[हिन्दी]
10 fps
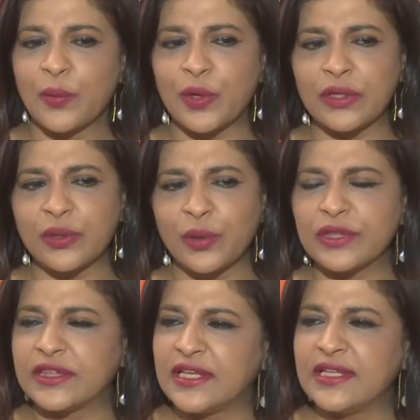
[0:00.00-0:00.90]
वो दो
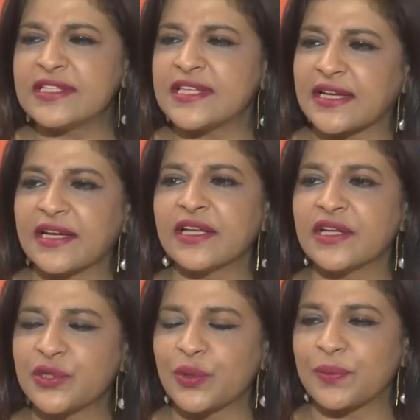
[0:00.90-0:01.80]
तीन सेकंड
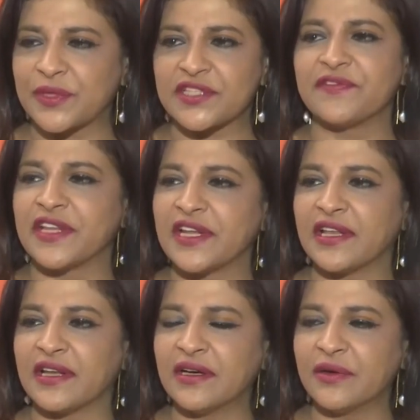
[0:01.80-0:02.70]
के जो तस्वीरें
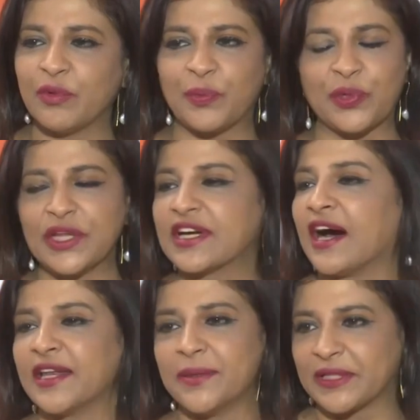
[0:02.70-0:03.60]
हैं ना वो पूरी
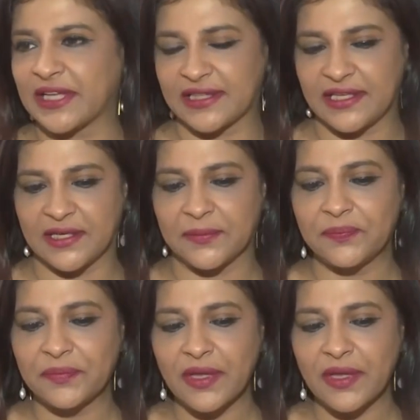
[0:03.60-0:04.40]
कहानी बताती हैं